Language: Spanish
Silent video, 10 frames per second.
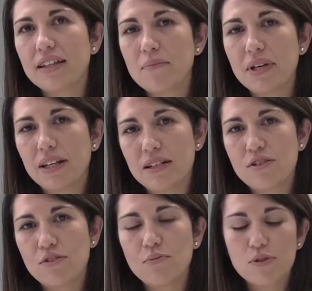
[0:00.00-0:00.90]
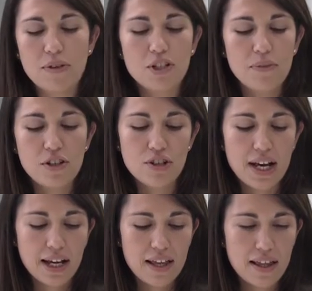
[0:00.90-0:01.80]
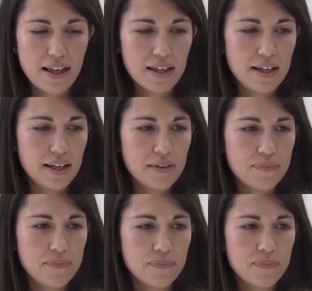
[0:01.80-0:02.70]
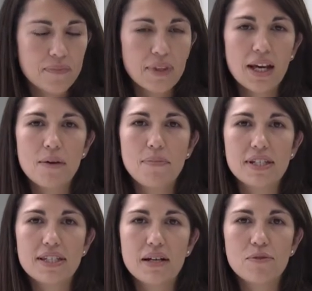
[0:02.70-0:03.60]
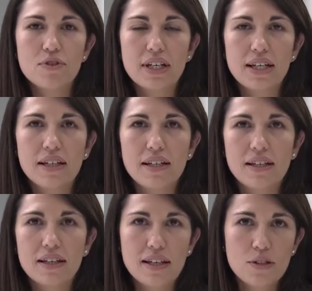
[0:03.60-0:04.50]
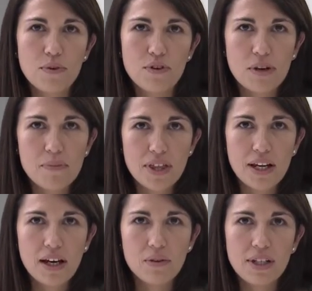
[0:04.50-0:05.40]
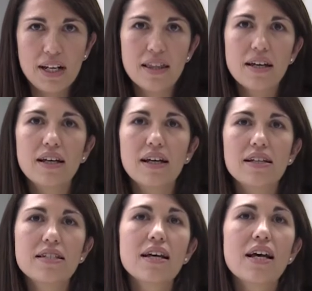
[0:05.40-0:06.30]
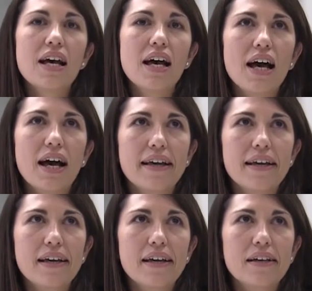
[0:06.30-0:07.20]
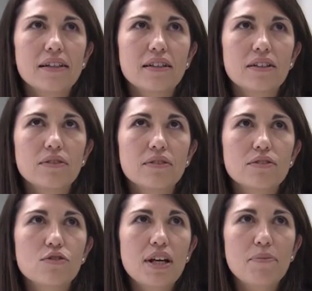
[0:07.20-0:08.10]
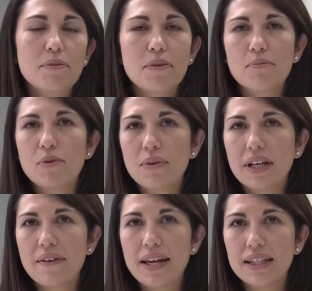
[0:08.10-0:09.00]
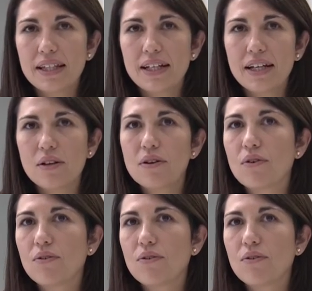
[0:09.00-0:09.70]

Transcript: también esto, pues más o menos a qué edad em, pensamos que, es bueno que empiecen a utilizarlas, a que el primer móvil que vayan a tener,